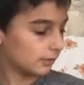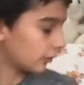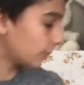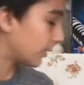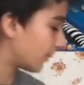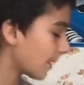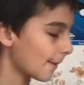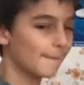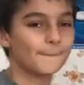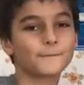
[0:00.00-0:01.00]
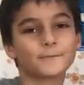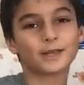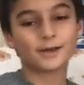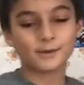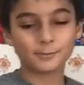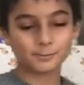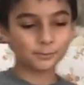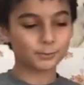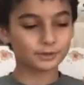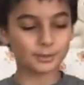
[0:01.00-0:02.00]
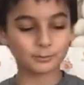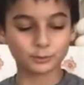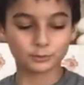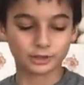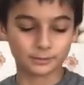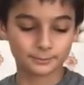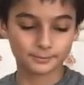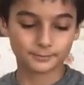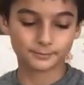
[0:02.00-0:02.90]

Şimdi buradan bunu vuralım.